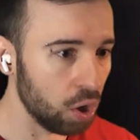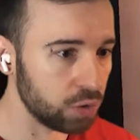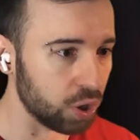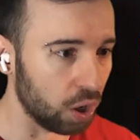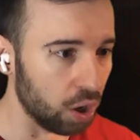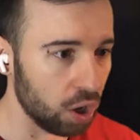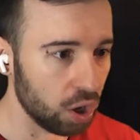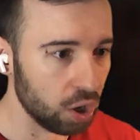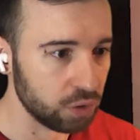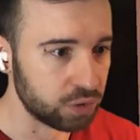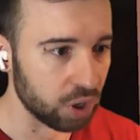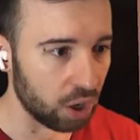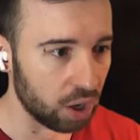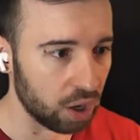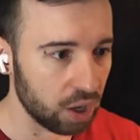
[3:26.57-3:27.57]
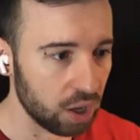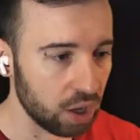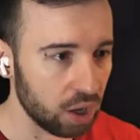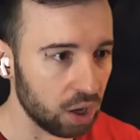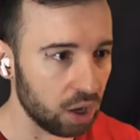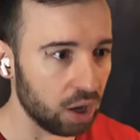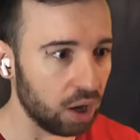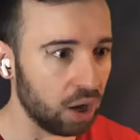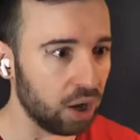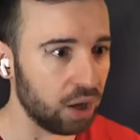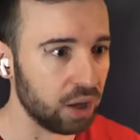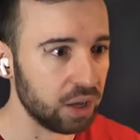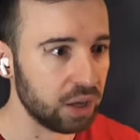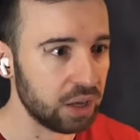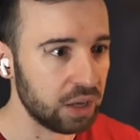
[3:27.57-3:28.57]
все, все.
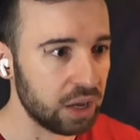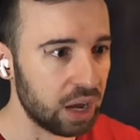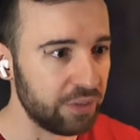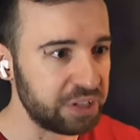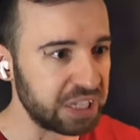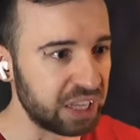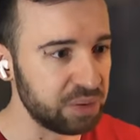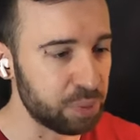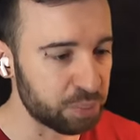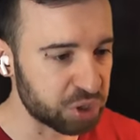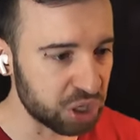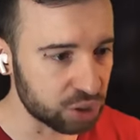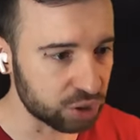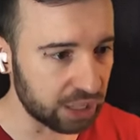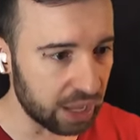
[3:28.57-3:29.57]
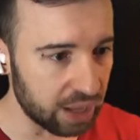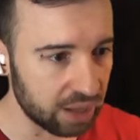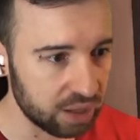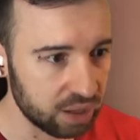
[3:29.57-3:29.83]
А ведь она не побежит сюда?